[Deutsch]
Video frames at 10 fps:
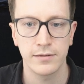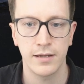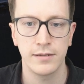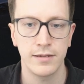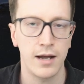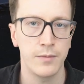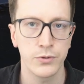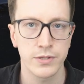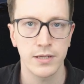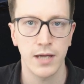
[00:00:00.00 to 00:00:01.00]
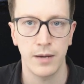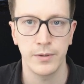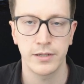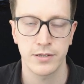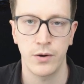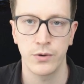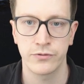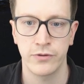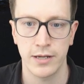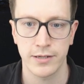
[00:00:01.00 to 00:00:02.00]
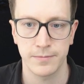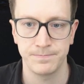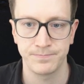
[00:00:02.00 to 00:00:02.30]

denn da muss die Arbeit das Haus verlassen.